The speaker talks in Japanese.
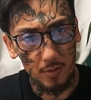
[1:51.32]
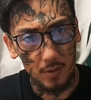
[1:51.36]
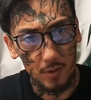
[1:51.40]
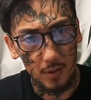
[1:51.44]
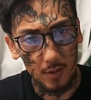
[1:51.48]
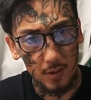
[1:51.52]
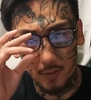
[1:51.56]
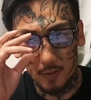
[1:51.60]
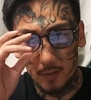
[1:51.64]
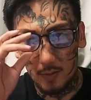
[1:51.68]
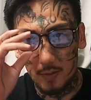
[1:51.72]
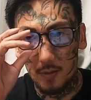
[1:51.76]

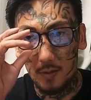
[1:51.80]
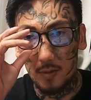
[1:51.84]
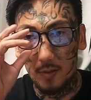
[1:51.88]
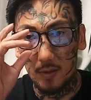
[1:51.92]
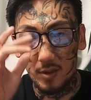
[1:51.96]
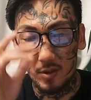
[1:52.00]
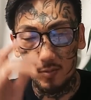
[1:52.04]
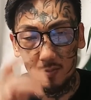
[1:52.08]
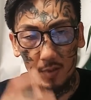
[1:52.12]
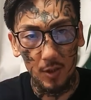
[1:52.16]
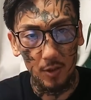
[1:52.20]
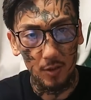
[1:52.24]

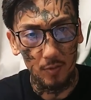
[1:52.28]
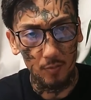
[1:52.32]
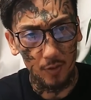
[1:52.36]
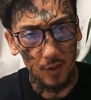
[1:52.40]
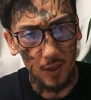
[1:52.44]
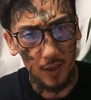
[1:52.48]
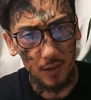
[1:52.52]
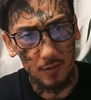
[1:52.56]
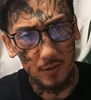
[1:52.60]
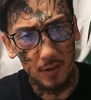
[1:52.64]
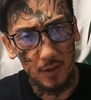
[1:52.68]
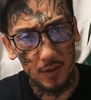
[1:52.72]
えー、今より
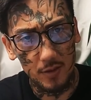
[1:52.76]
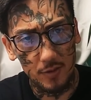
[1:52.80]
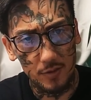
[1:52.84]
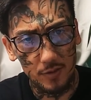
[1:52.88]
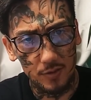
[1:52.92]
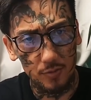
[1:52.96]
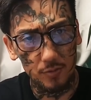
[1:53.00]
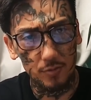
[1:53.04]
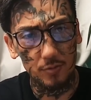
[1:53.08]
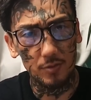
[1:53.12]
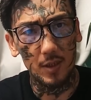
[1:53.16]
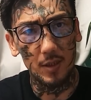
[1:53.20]
も格段
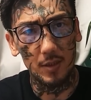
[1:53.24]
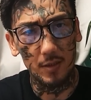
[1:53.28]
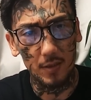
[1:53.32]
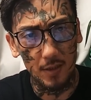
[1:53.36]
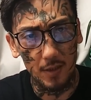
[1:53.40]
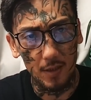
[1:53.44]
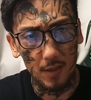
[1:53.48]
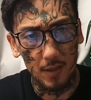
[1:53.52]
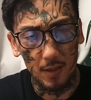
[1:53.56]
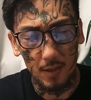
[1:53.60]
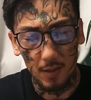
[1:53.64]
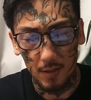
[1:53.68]
に強くなっ
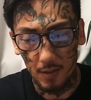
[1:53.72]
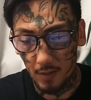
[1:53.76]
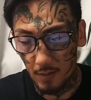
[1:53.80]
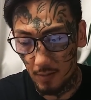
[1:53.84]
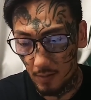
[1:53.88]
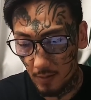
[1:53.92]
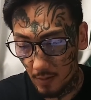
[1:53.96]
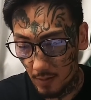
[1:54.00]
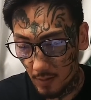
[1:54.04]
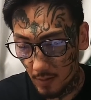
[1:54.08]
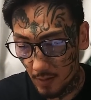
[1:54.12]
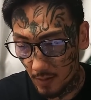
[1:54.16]
て、
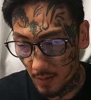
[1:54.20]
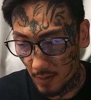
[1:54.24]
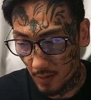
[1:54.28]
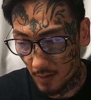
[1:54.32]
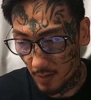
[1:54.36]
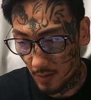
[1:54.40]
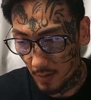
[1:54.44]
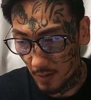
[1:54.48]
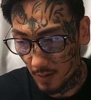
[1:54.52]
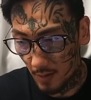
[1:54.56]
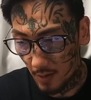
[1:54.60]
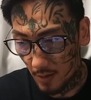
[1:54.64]

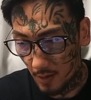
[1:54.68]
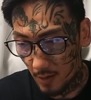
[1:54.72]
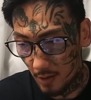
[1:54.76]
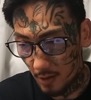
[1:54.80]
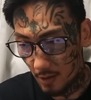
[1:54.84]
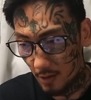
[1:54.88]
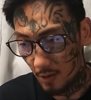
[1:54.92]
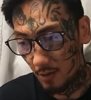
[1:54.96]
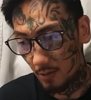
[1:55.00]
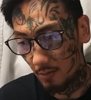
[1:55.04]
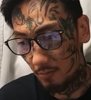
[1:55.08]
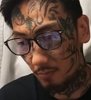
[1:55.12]

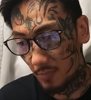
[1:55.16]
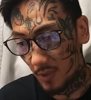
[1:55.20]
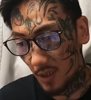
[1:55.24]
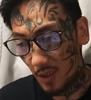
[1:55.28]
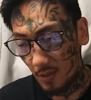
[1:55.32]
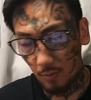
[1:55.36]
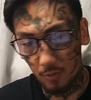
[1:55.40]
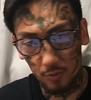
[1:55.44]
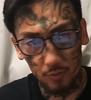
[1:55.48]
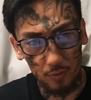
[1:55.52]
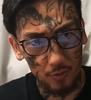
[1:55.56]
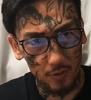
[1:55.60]
えー、
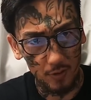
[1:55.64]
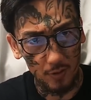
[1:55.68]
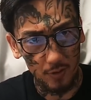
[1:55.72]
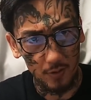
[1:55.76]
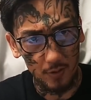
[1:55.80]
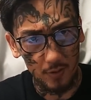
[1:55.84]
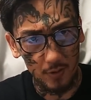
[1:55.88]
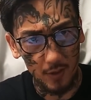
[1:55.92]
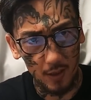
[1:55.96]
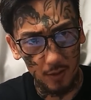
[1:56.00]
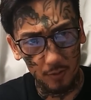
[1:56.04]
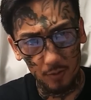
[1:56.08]
前戻り
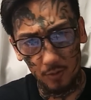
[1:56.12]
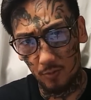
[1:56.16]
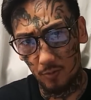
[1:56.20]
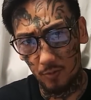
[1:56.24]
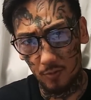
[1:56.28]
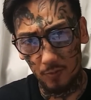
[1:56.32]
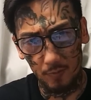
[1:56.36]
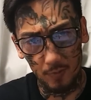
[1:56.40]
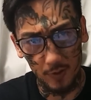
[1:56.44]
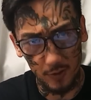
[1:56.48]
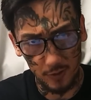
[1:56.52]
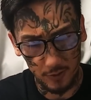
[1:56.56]
たいと
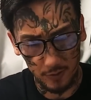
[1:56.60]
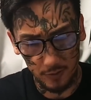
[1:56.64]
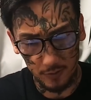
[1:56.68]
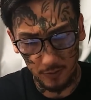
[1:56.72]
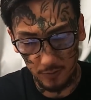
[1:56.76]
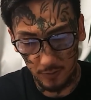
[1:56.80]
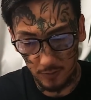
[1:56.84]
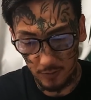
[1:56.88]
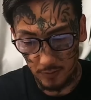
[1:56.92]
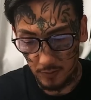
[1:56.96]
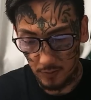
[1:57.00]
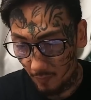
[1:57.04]
思いま
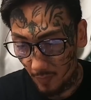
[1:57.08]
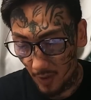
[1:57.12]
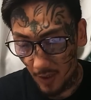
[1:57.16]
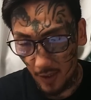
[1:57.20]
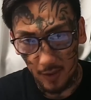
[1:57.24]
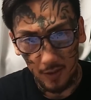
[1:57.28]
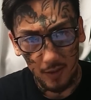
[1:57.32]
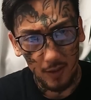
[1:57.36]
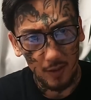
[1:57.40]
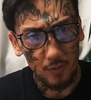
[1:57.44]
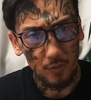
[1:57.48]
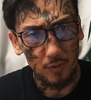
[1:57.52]
す。
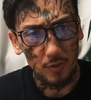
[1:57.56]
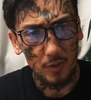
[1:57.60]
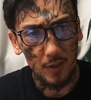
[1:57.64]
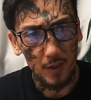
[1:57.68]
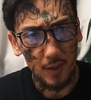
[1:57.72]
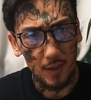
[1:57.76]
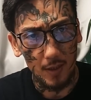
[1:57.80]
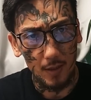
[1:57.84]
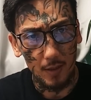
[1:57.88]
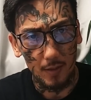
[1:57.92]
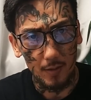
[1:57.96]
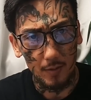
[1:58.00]
負けたのに
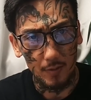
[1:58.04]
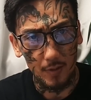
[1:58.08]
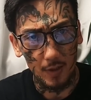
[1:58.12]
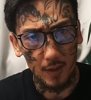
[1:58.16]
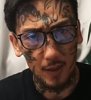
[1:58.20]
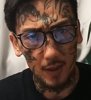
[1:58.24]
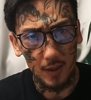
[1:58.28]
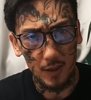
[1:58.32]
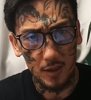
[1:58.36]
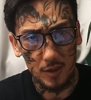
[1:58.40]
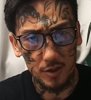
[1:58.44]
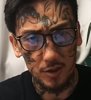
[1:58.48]
ね、
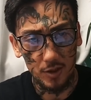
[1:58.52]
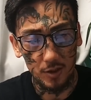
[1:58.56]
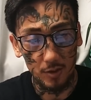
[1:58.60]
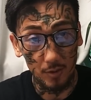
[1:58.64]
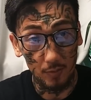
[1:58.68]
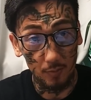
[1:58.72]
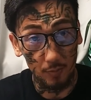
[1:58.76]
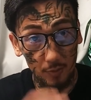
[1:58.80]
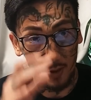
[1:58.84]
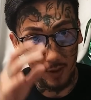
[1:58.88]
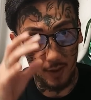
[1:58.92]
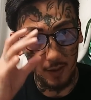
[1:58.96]
長居して
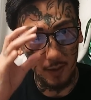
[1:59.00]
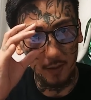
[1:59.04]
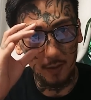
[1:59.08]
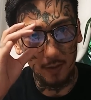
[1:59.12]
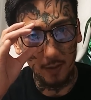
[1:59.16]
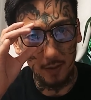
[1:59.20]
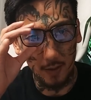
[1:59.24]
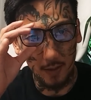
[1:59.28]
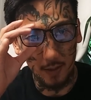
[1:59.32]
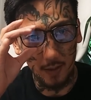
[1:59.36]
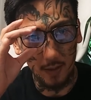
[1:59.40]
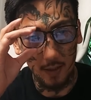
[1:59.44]
んのも嫌な
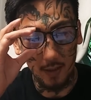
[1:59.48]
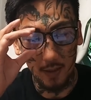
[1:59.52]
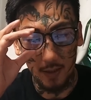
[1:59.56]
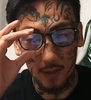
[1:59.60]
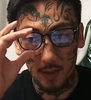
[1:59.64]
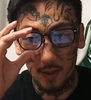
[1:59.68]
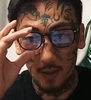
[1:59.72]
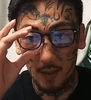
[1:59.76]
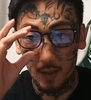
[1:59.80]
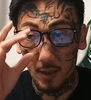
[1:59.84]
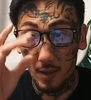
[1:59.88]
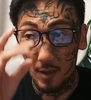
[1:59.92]
ん
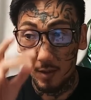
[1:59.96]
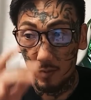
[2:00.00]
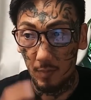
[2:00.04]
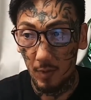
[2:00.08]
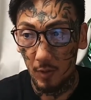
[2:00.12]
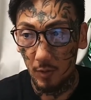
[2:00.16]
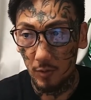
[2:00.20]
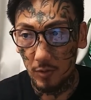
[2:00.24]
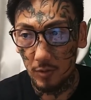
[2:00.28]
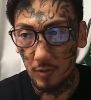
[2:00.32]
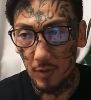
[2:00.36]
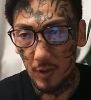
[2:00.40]
で、
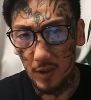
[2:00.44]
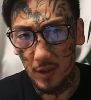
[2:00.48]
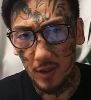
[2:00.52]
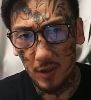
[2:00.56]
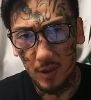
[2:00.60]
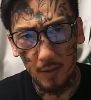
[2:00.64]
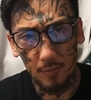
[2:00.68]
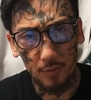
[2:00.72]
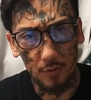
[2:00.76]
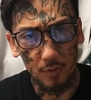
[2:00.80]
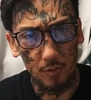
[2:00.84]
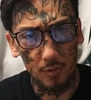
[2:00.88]
本当は
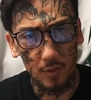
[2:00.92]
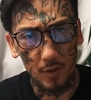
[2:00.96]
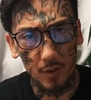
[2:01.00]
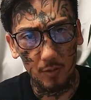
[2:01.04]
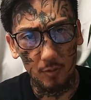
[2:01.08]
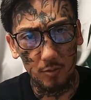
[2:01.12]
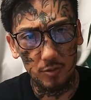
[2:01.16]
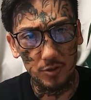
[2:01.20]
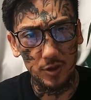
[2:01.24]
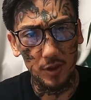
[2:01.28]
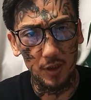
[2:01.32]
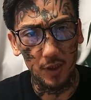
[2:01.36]
インタビューと
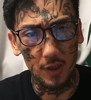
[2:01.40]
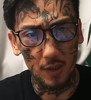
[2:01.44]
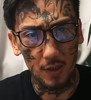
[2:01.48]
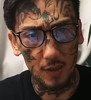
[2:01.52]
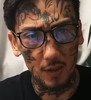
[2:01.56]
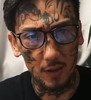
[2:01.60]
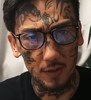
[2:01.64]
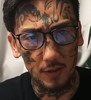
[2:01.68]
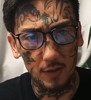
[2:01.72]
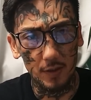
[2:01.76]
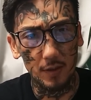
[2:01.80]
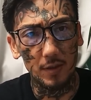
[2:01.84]
か応じなきゃいけ
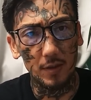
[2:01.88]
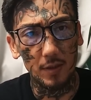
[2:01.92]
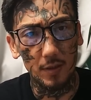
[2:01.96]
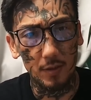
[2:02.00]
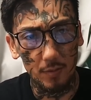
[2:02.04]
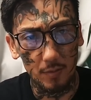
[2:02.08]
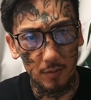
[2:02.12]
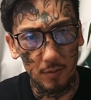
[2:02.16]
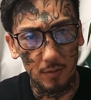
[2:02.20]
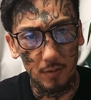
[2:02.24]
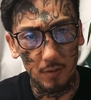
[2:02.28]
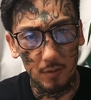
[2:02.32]
なかったんだ
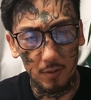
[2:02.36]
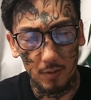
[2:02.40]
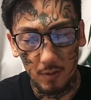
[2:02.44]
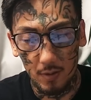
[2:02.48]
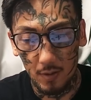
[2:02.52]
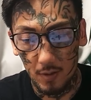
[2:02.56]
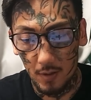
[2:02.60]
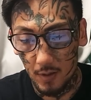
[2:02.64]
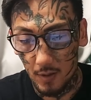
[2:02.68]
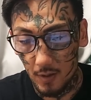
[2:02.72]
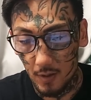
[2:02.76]
けど、